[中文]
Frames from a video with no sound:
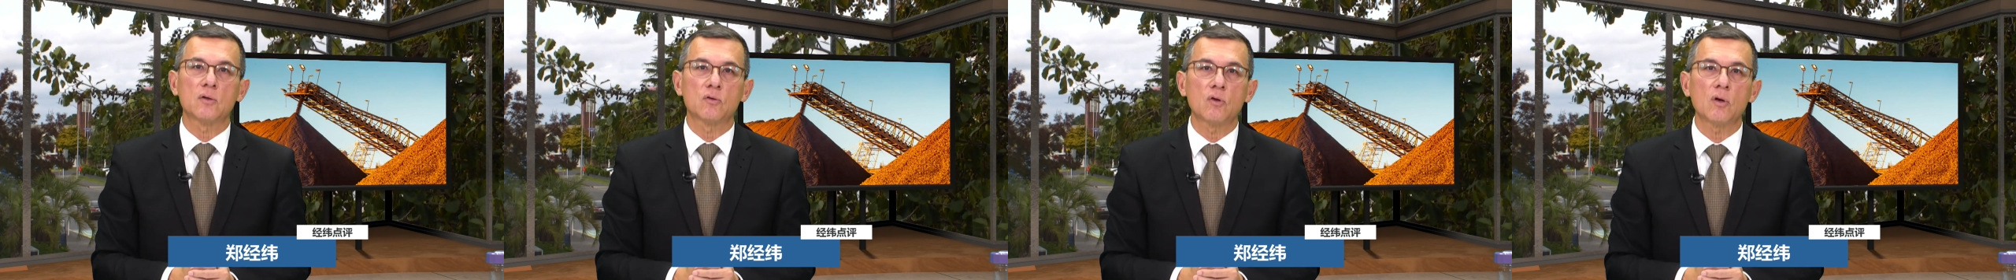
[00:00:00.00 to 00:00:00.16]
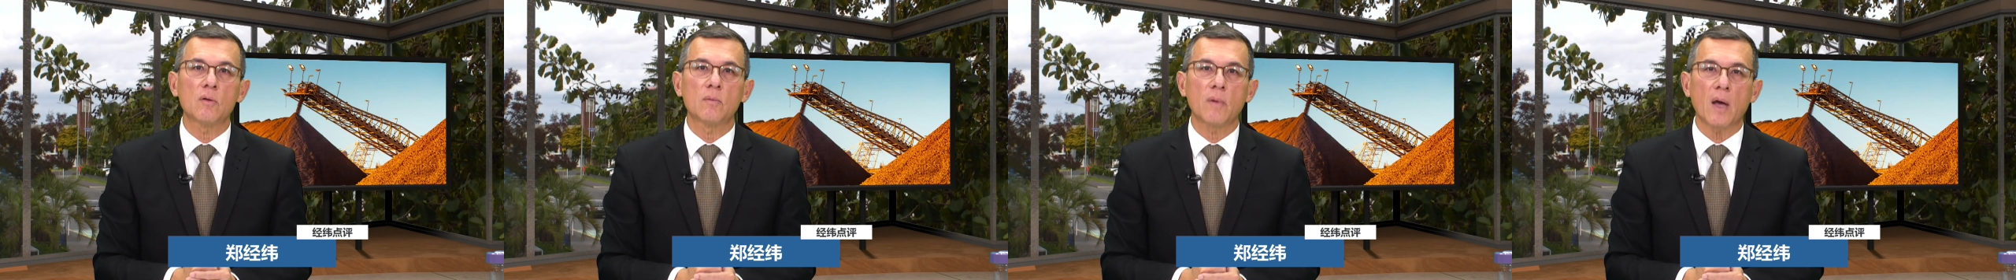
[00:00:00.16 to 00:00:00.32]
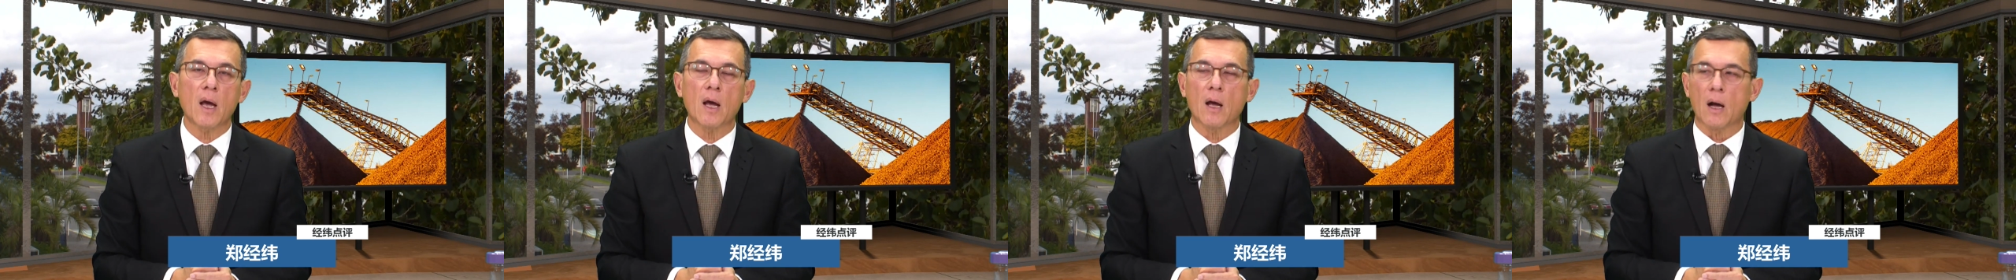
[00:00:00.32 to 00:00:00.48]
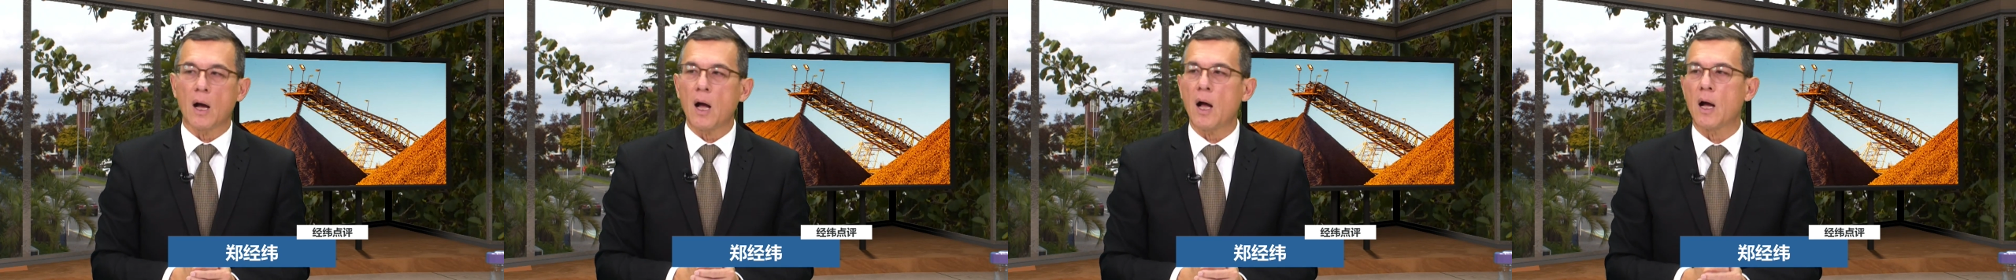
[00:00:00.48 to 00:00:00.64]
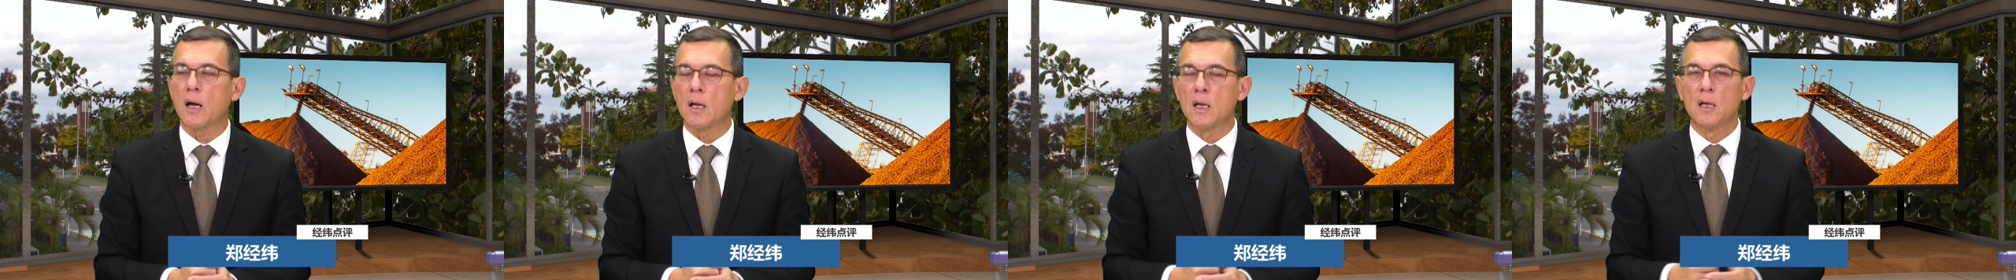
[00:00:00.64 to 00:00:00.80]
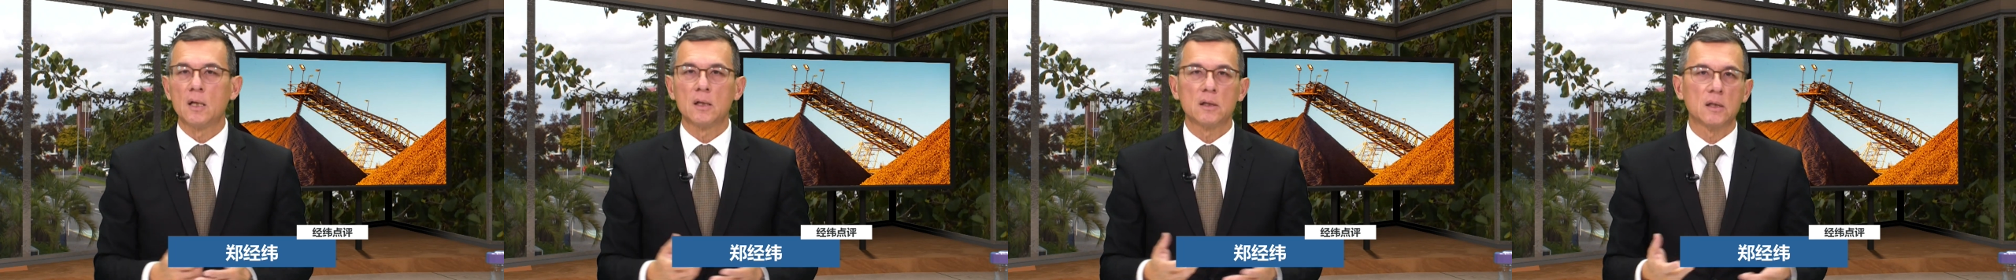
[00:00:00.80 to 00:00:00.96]
对不对啊？
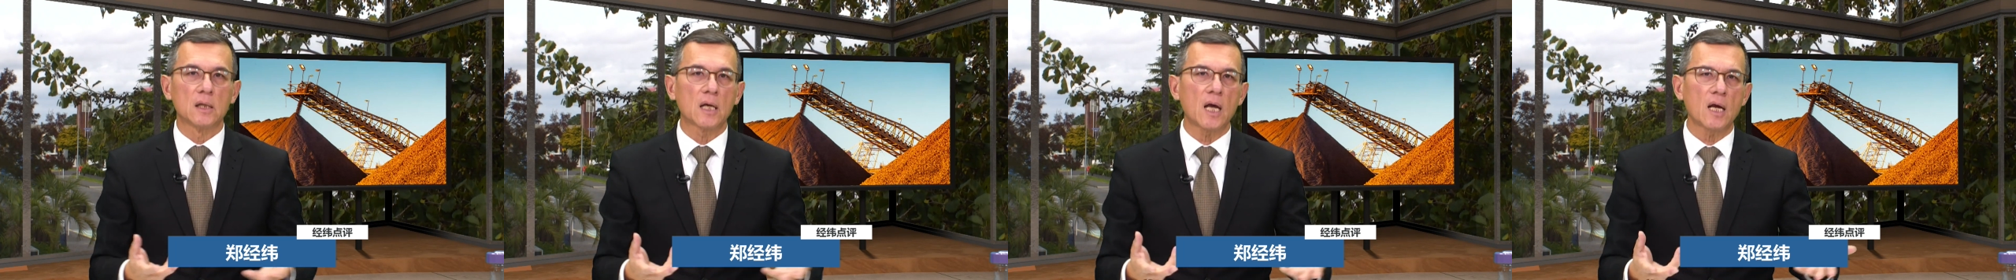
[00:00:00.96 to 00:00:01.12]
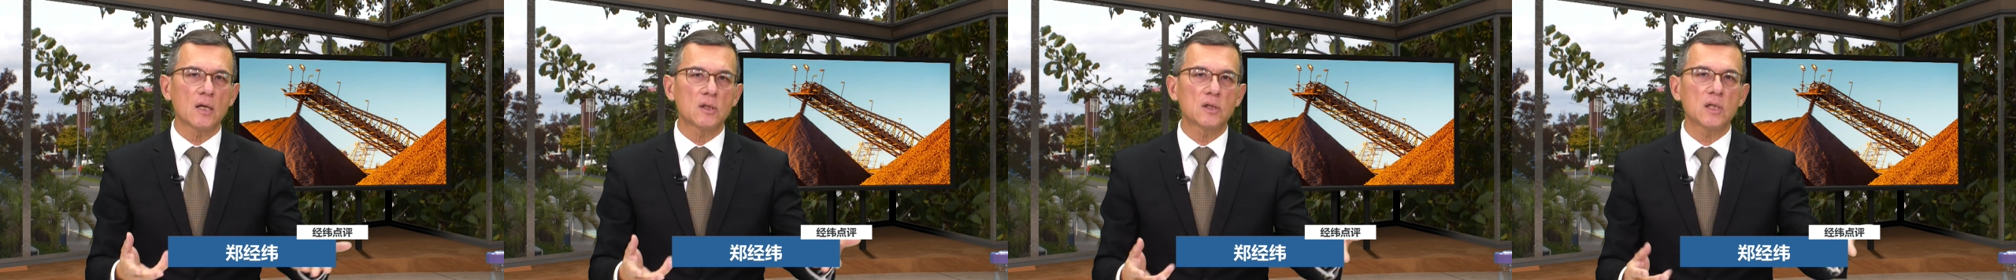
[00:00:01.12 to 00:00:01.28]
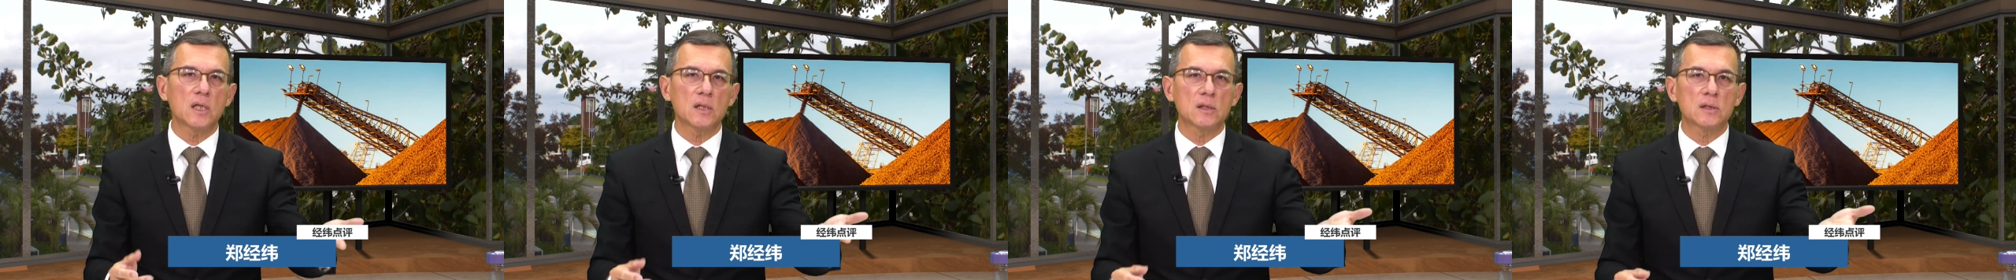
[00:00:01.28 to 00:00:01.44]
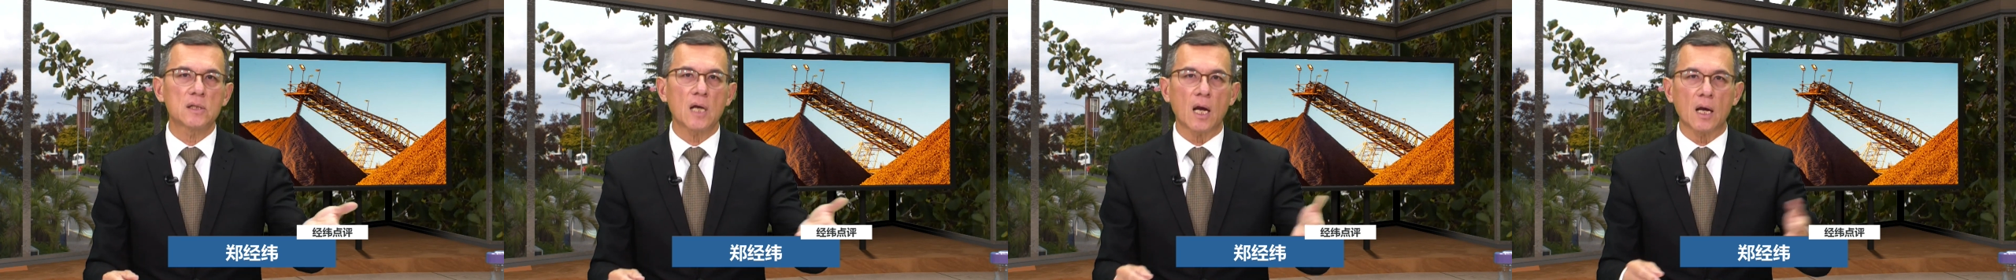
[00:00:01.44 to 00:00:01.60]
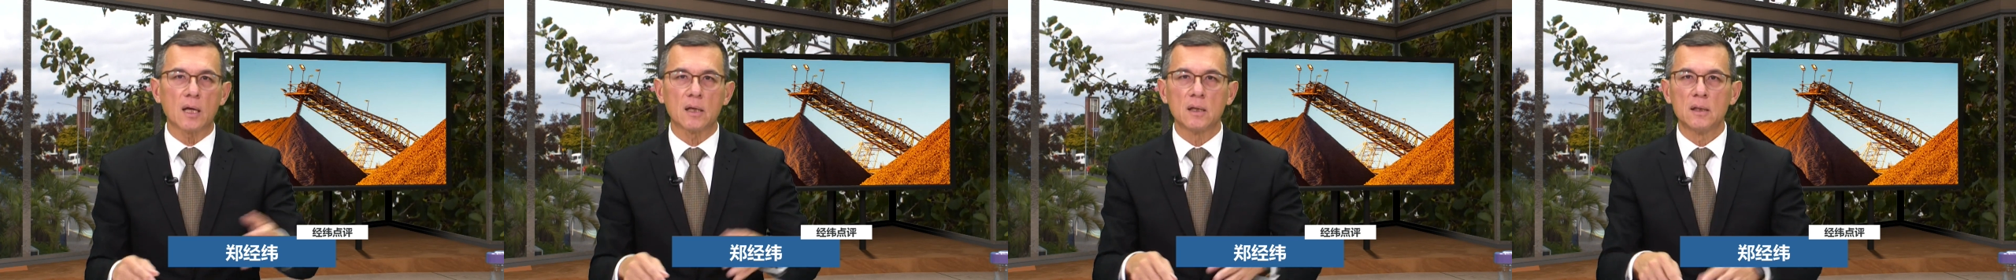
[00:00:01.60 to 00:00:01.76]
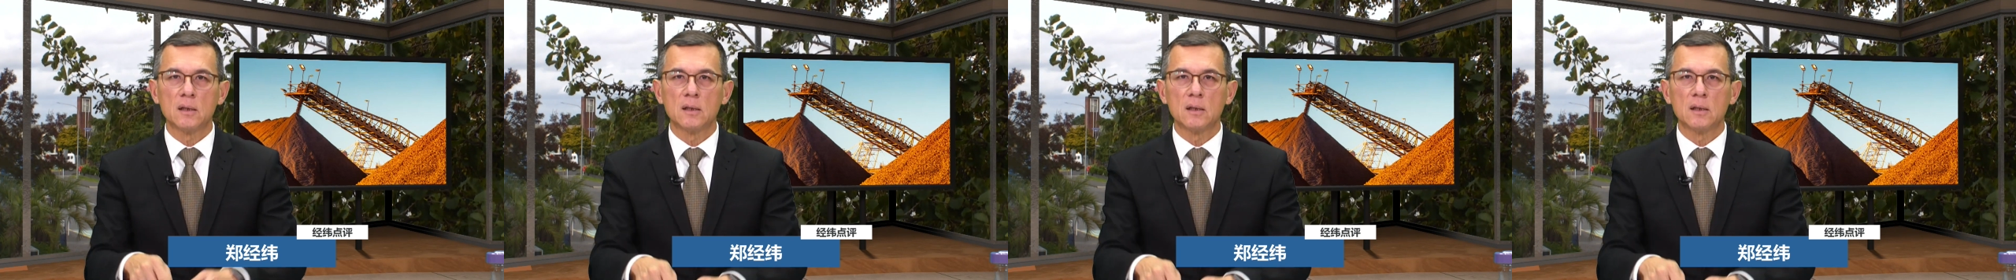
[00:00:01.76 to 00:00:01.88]
你看现在